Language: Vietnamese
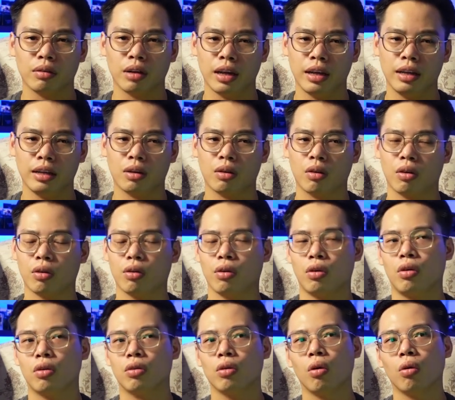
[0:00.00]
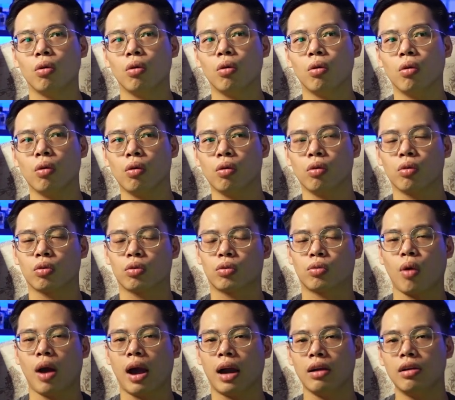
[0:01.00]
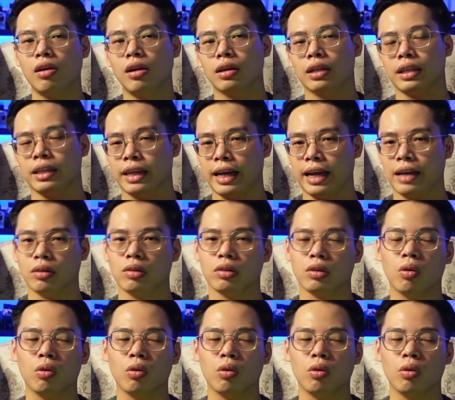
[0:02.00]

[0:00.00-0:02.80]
Đấy, có độ tỏa hương thì nhẹ rồi,